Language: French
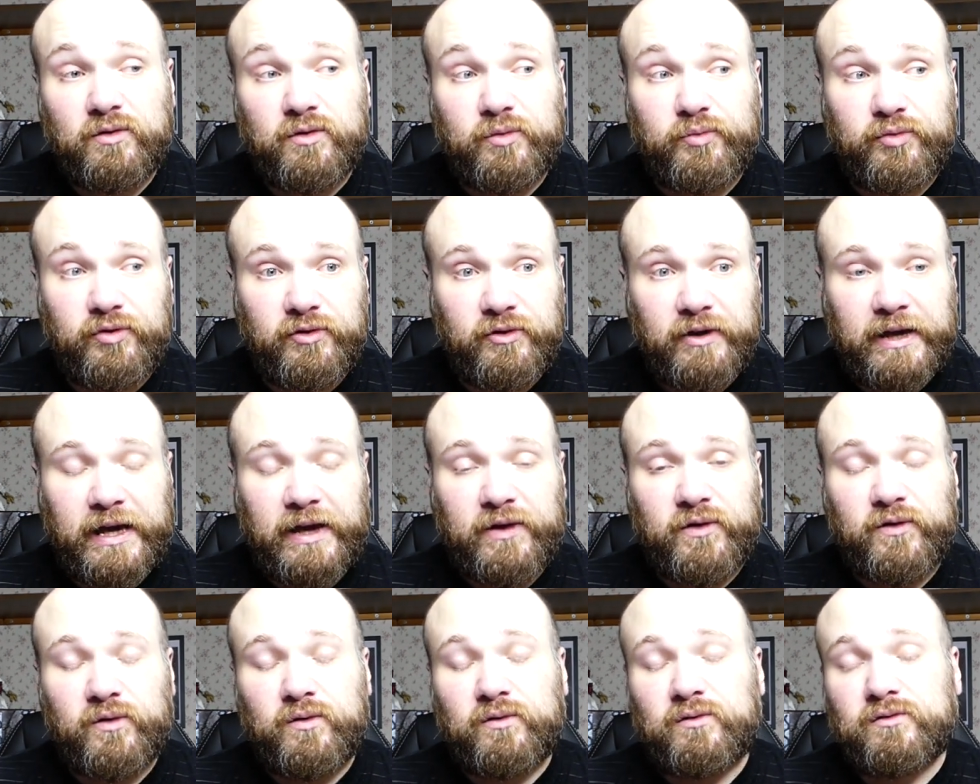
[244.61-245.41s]
Donc pour
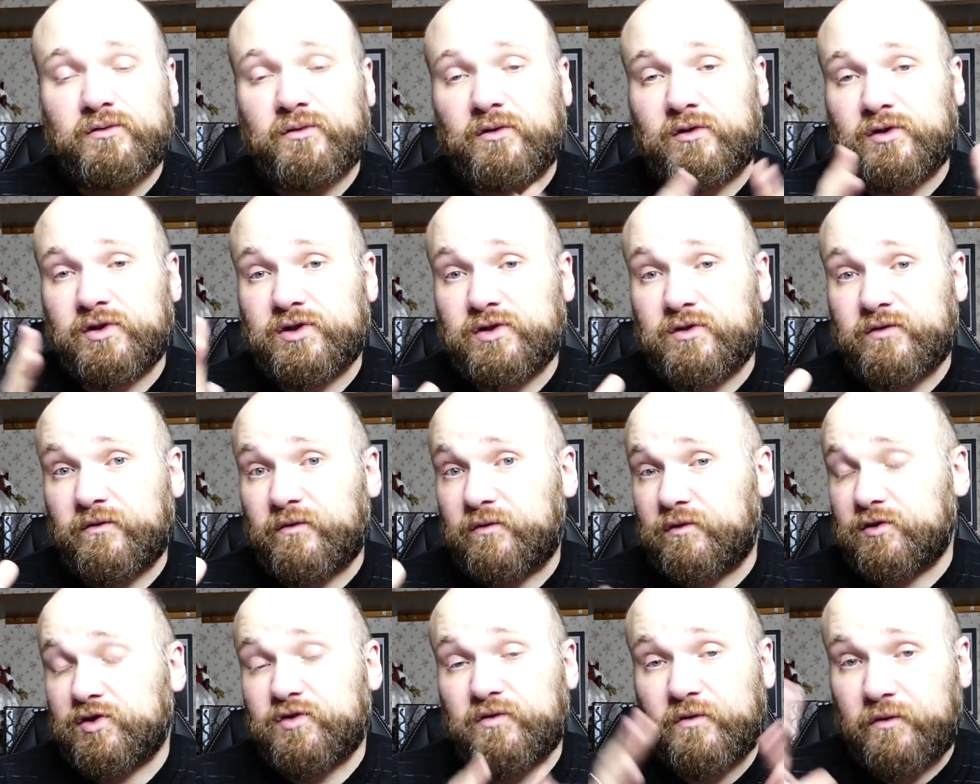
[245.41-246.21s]
l'occasion,
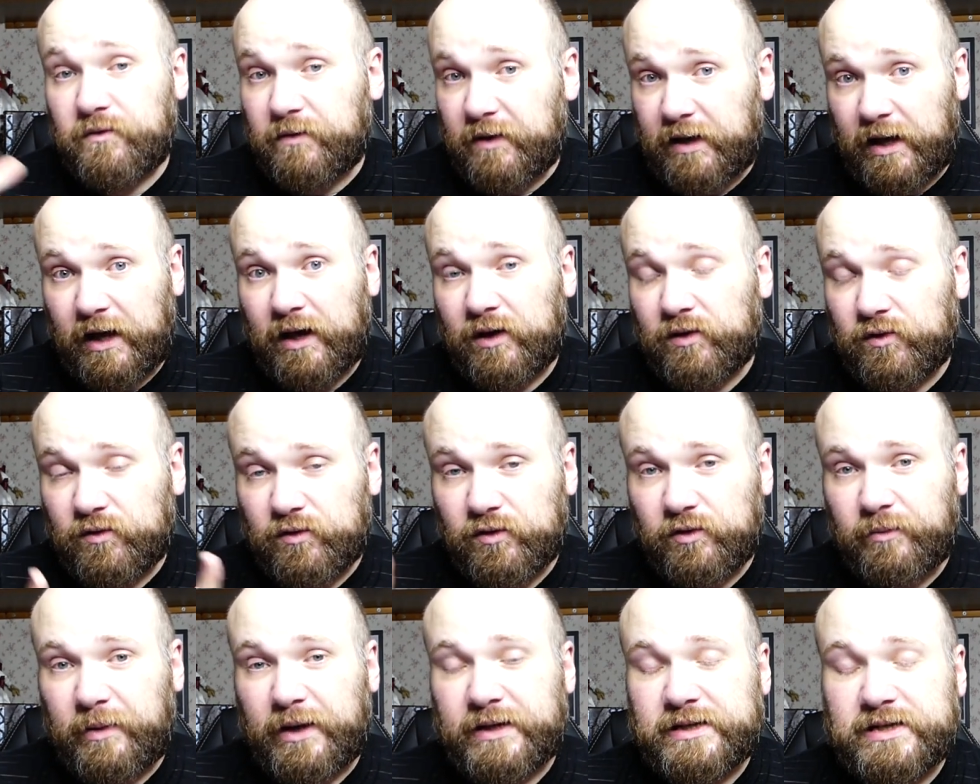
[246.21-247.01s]
je, vous ferai un
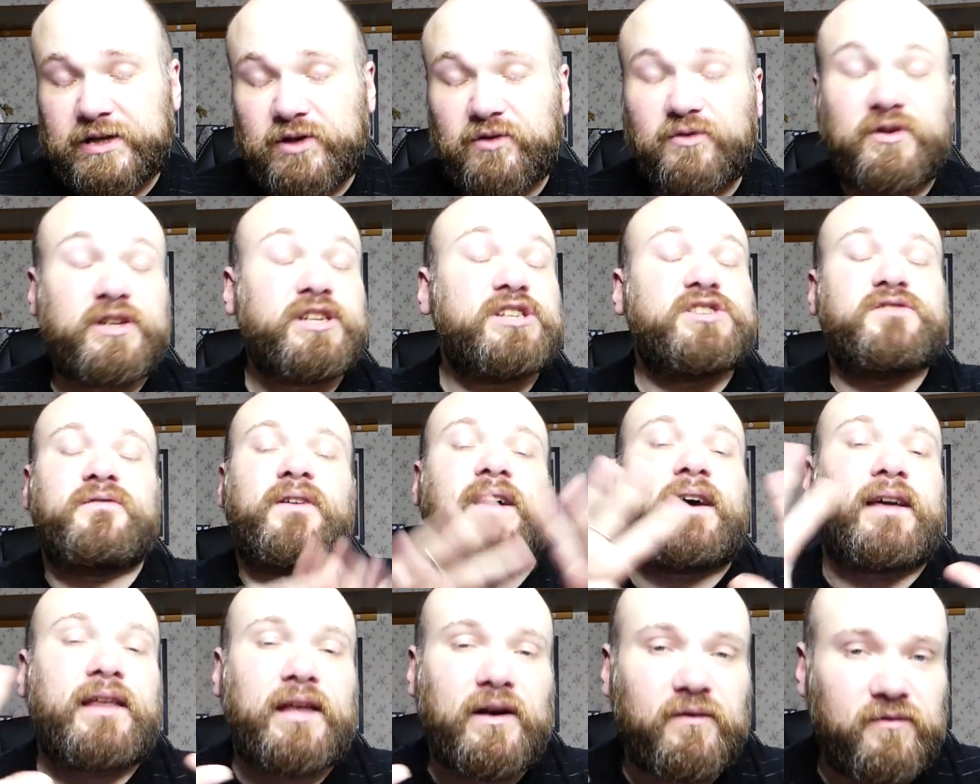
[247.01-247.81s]
truc particulier. Je
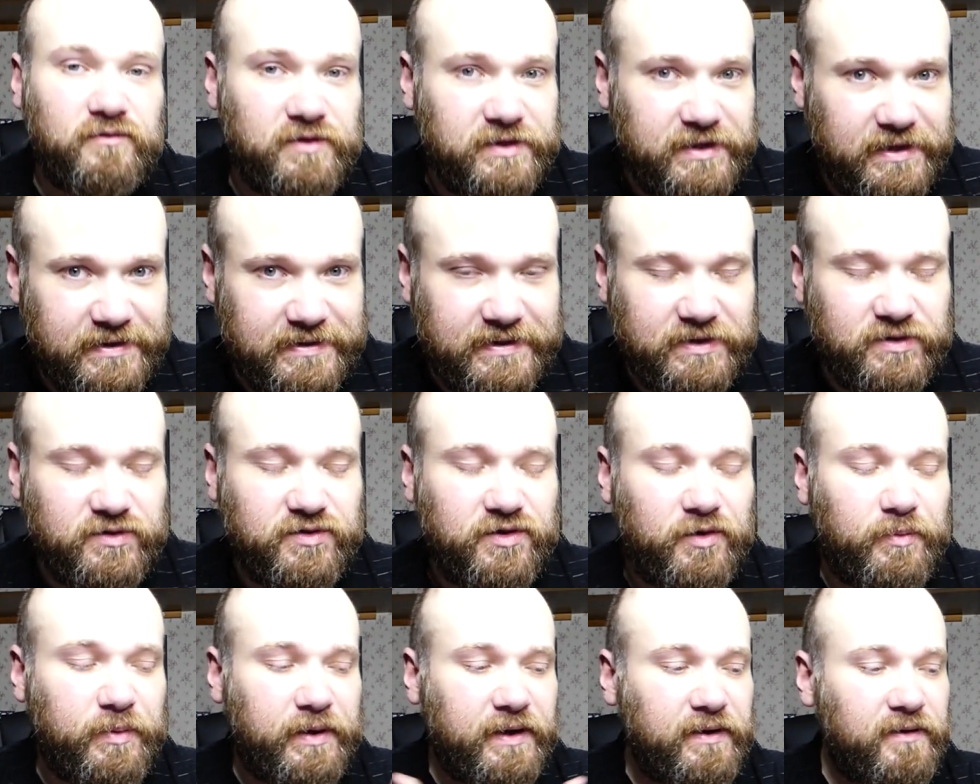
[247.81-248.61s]
vais rien vous dire, c'est une
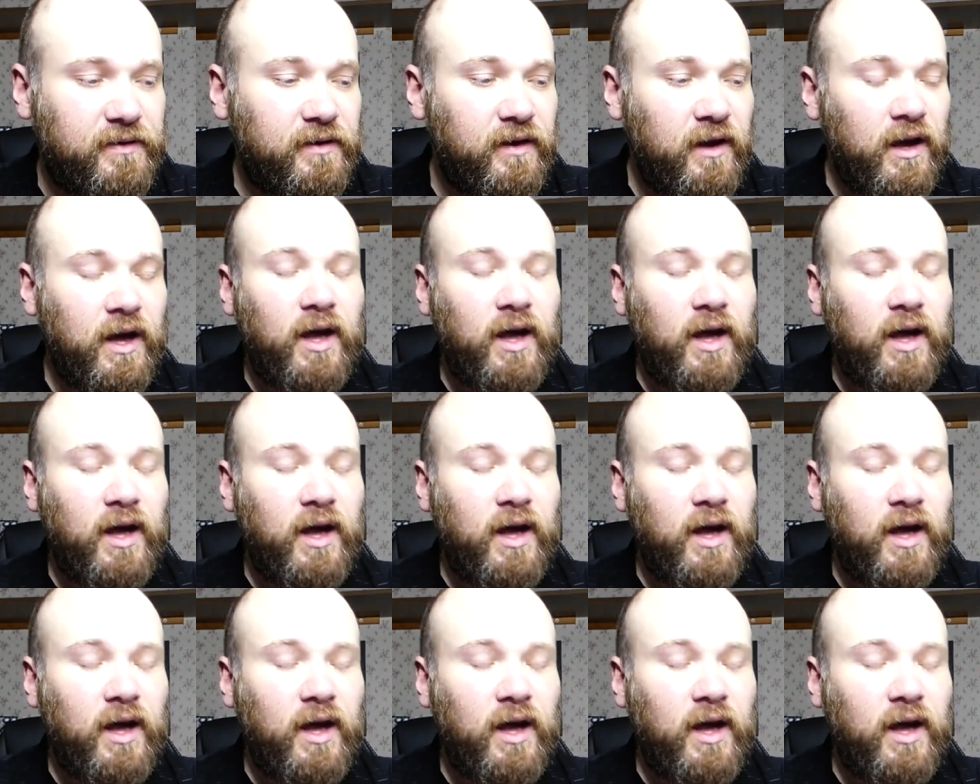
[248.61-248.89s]
surprise.